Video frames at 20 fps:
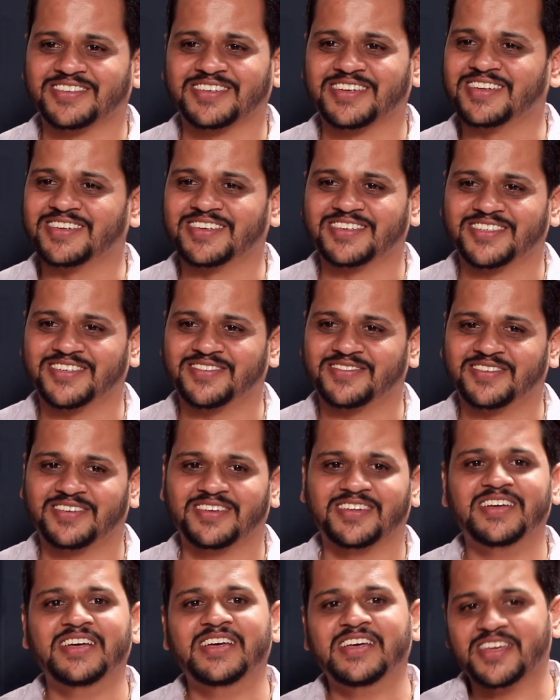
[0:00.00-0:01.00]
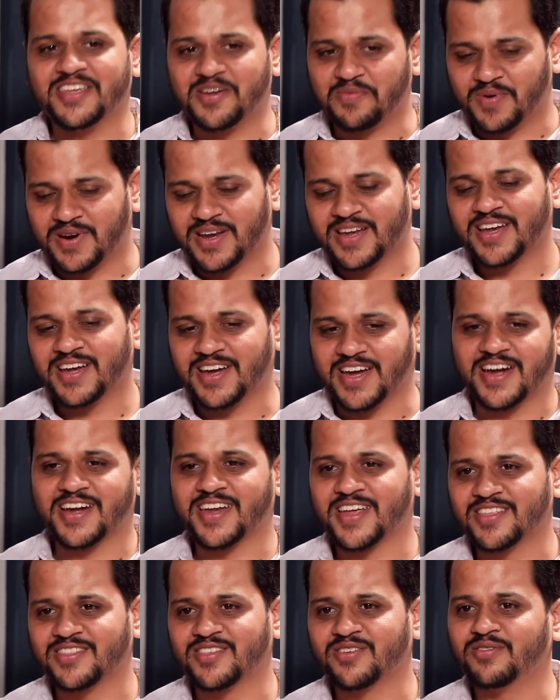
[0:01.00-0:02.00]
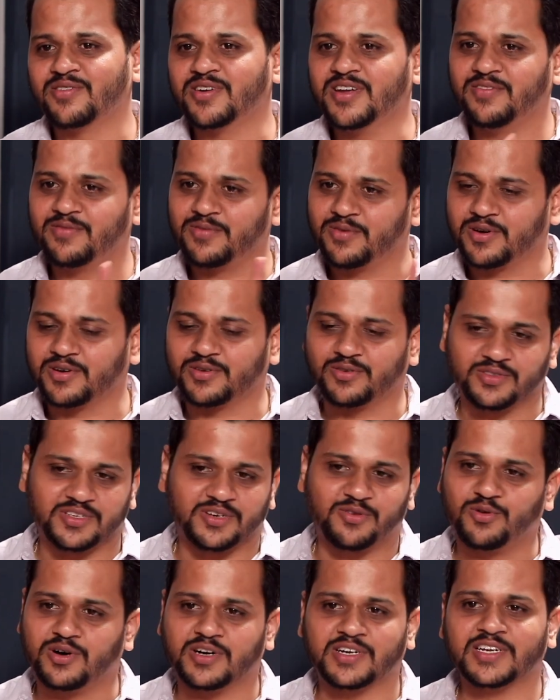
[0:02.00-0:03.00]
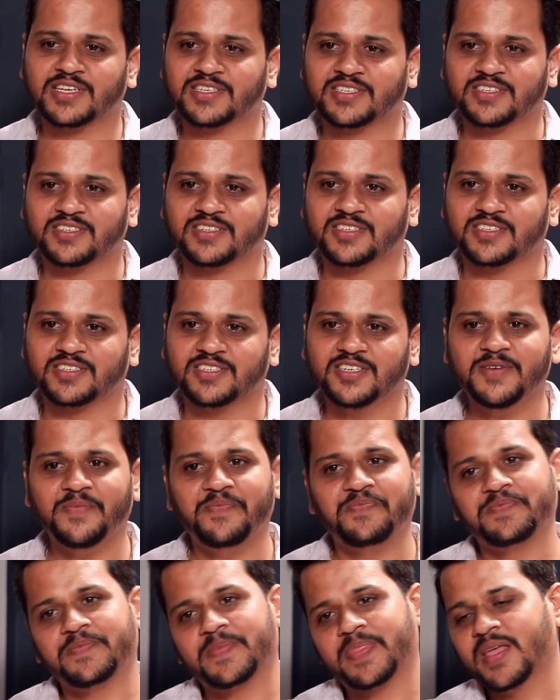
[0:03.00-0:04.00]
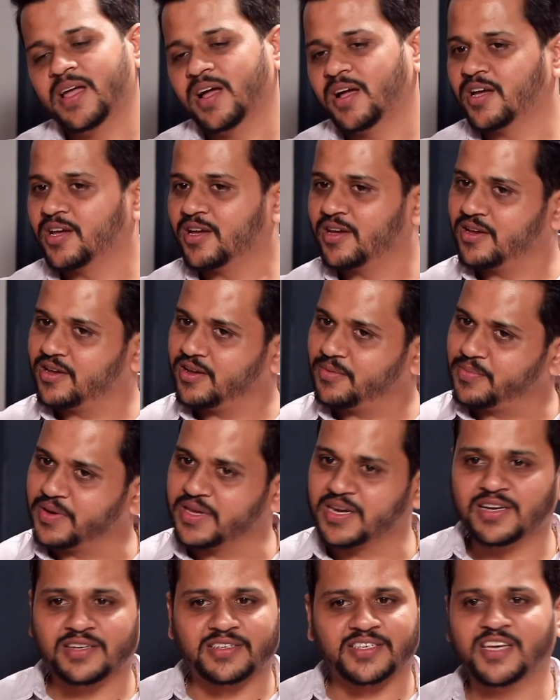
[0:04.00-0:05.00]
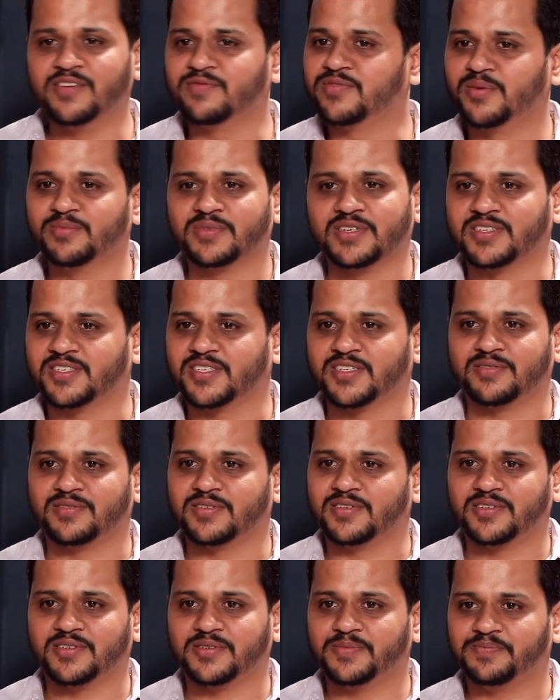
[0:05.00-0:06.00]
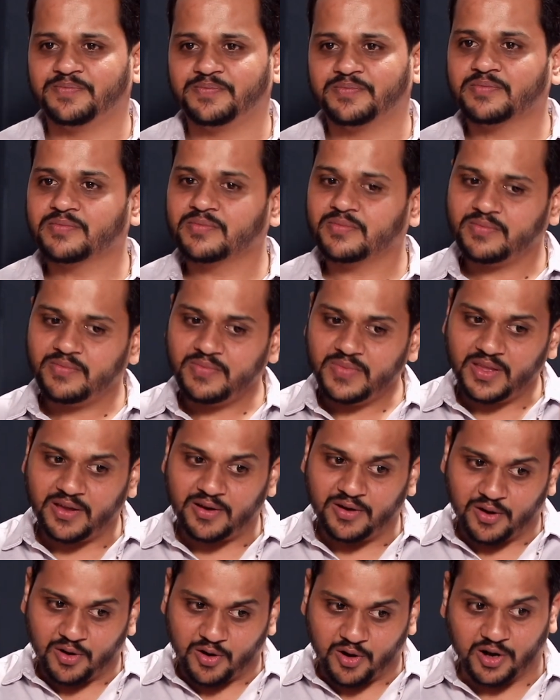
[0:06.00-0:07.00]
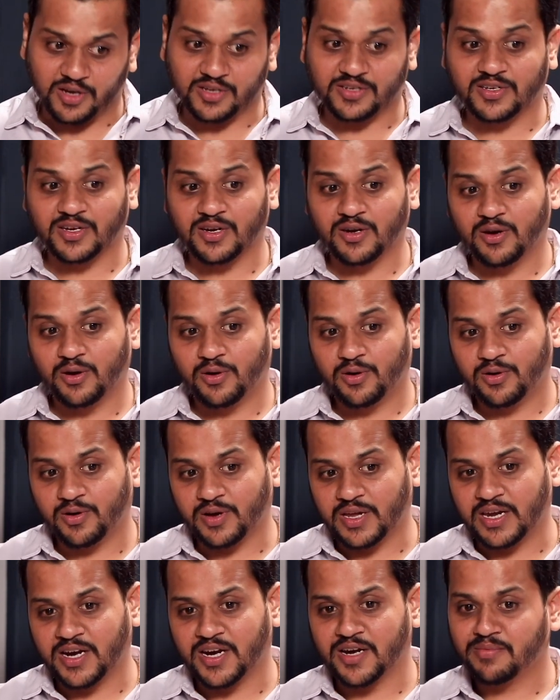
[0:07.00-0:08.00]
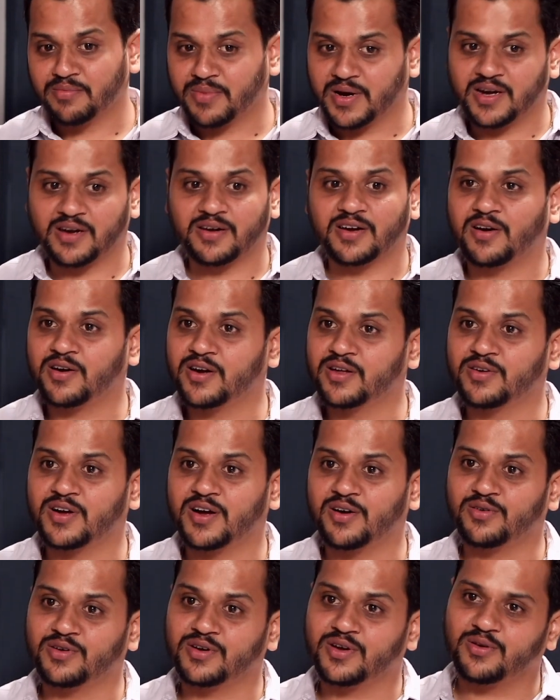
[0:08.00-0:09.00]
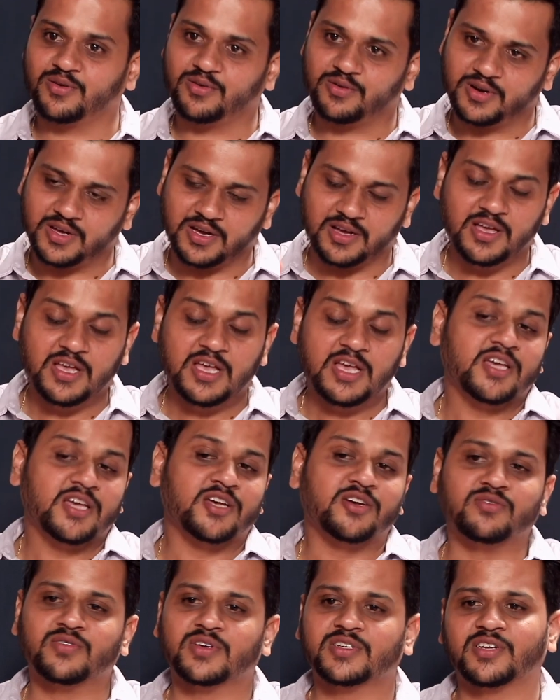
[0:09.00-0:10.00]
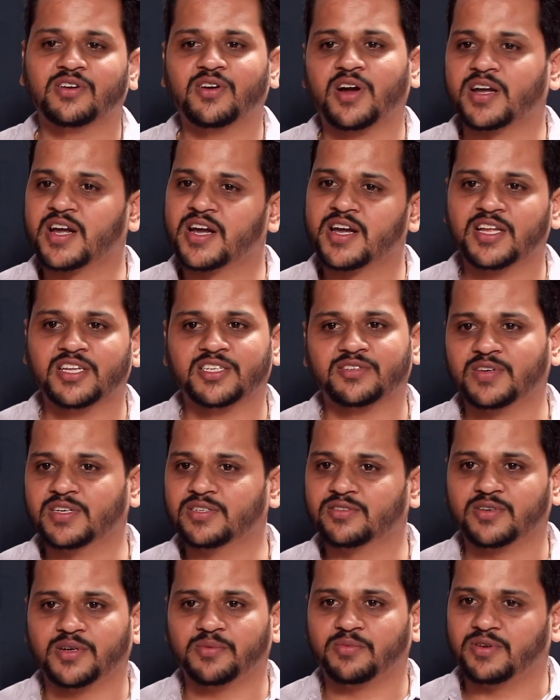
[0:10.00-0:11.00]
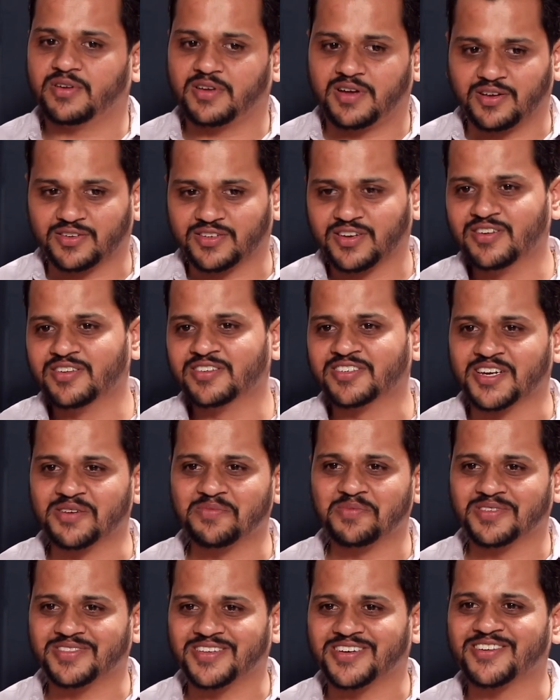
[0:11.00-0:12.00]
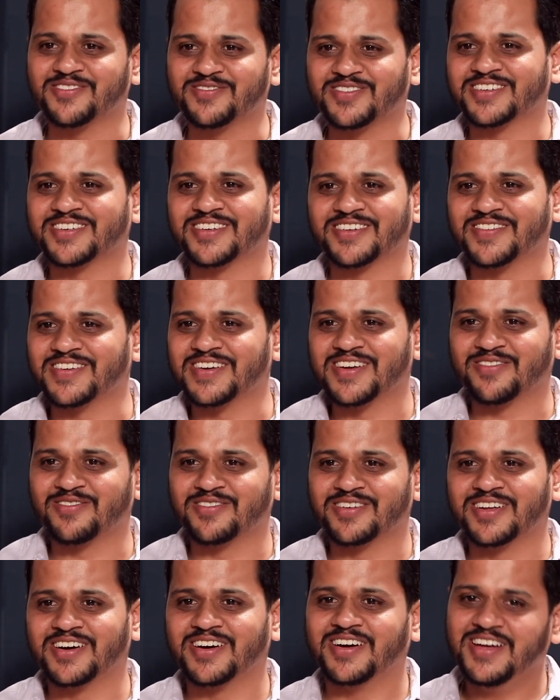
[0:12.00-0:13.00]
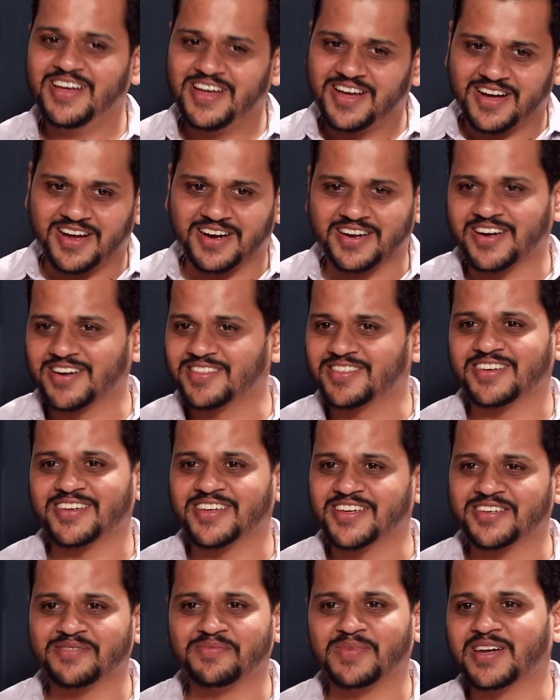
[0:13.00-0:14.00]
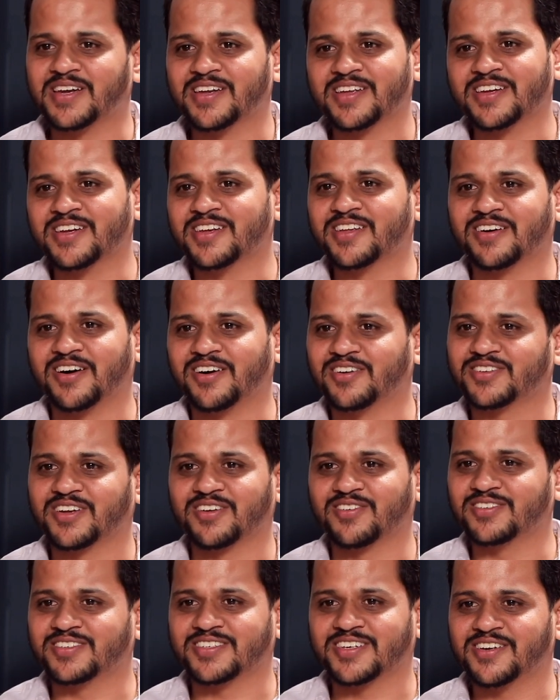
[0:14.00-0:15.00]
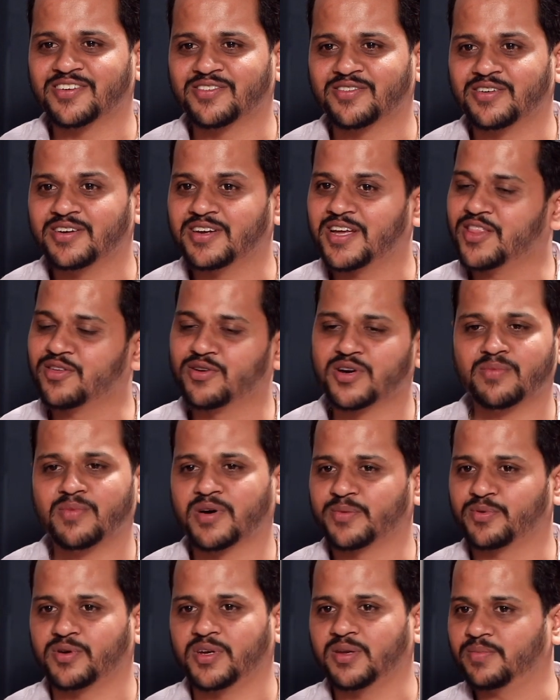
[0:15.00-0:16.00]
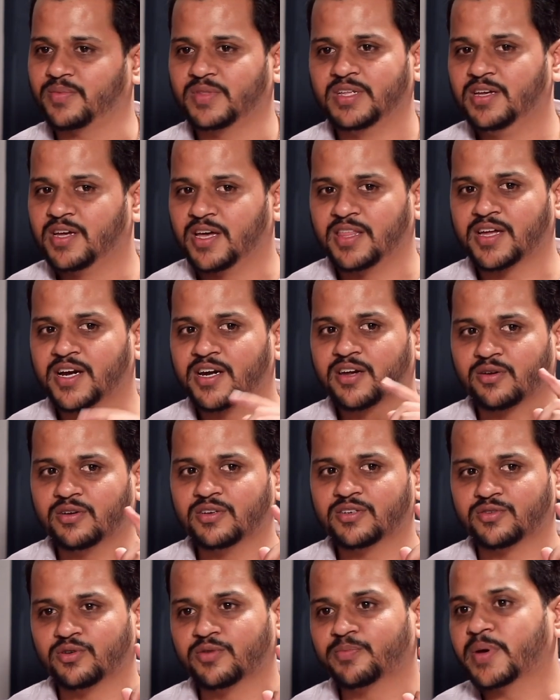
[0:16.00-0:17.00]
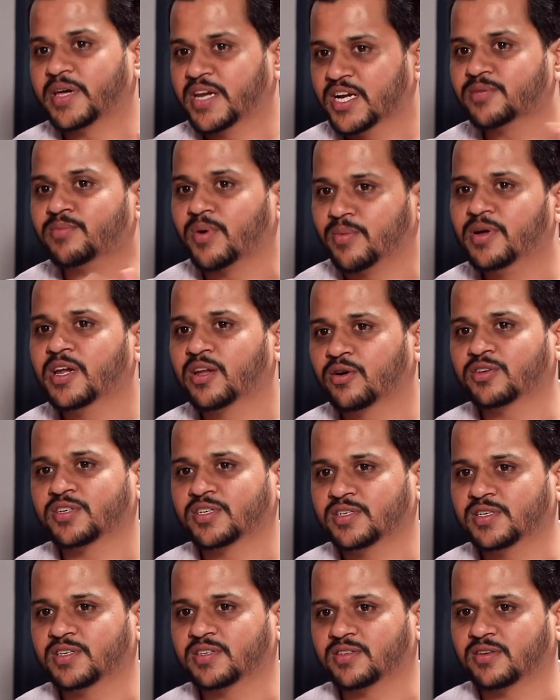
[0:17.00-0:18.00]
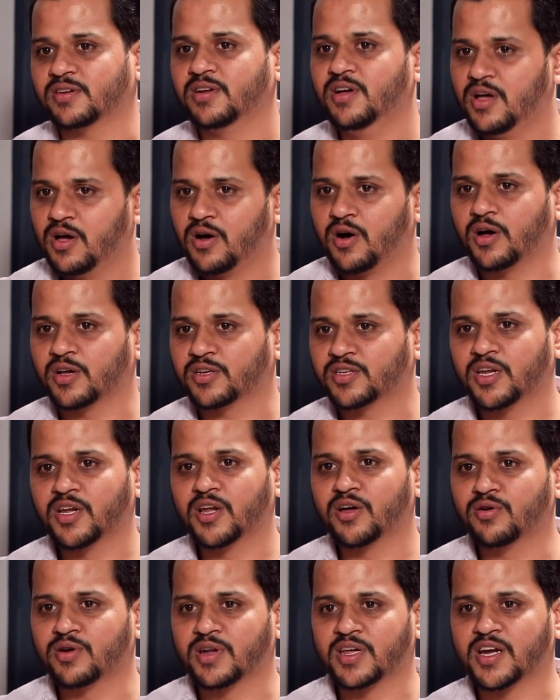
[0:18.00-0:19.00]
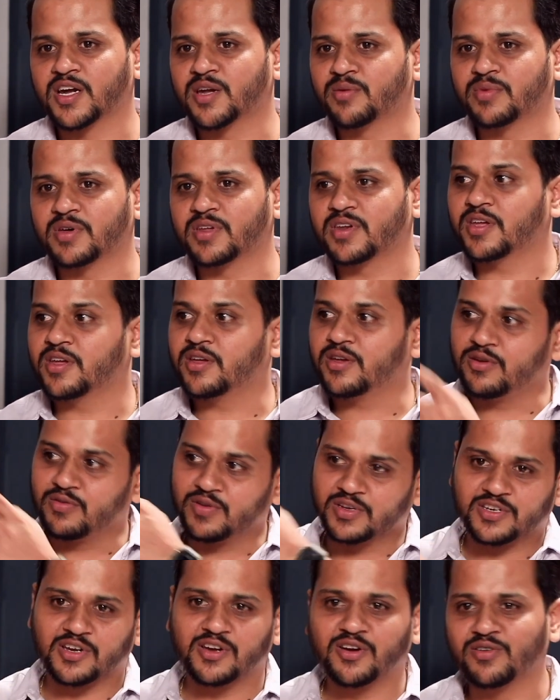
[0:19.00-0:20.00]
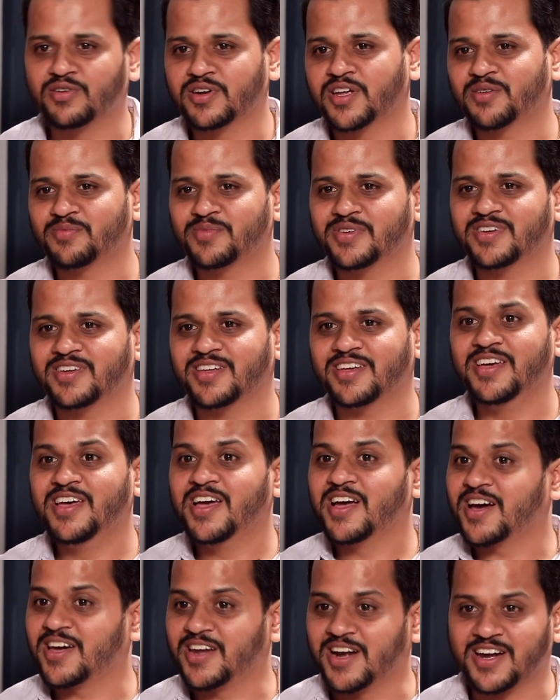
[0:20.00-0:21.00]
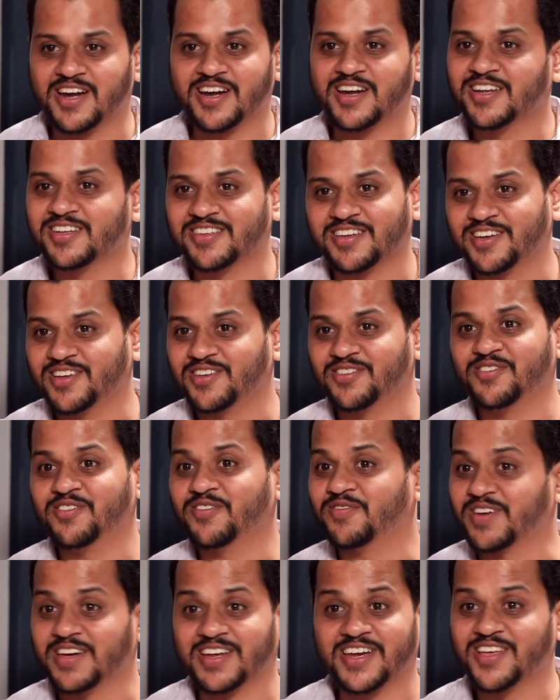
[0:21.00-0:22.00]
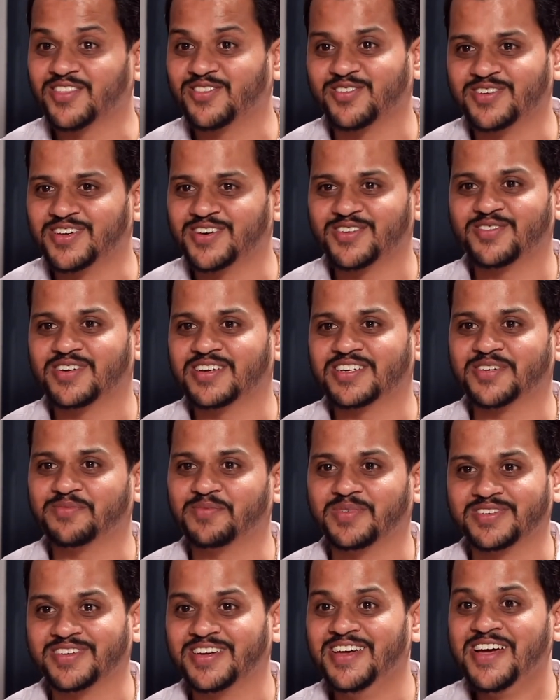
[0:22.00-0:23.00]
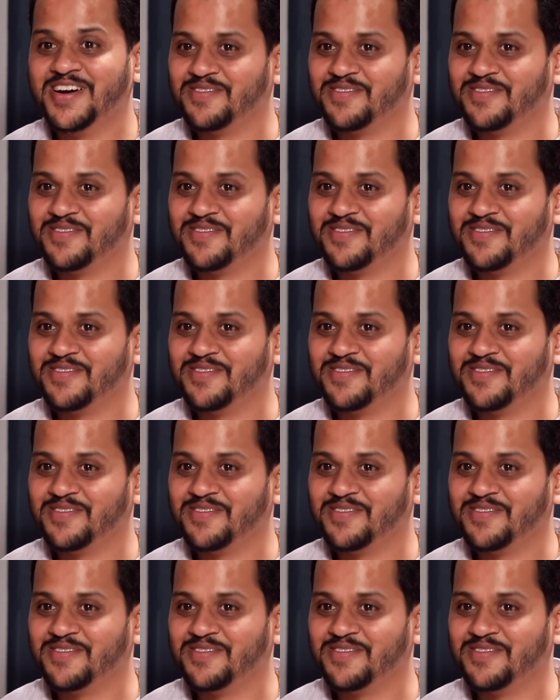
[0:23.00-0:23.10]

సెటిల్ చేస్తా ఉన్నట్టు ఎప్పుడైనా లేట్ అయితే కూడా ఒక టూ త్రీ వార్నింగ్స్ ఇచ్చేసి పేరెంట్స్కి ఇన్ఫామ్ చేస్తూ ఉన్నట్టు హాస్టల్లో వెళ్ళడం బయట రావడం కాకుండా కూడా యూనివర్సిటీలో అటెండెన్స్ వైజ్ కూడా ఇప్పుడు హాస్టల్ నుంచి వెళ్ళిపోతారు యూనివర్సిటీకి వెళ్ళకుండా అటు ఇటు తిరిగేసి మళ్ళీ ఇంటి హాస్టల్కి వచ్చారనుకోండి అది కూడా మాకు ప్రాబ్లం ఎందుకంటే పేరెంట్స్ మమ్మల్ని క్వశ్చన్ చేస్తారు హాస్టల్లో ఉన్నారండి మీరే యూనివర్సిటీలో ఉన్నారు మీరే కానీ అటెండెన్స్ లేదు ఫెయిల్ అవుతున్నారు అని చెప్పేసి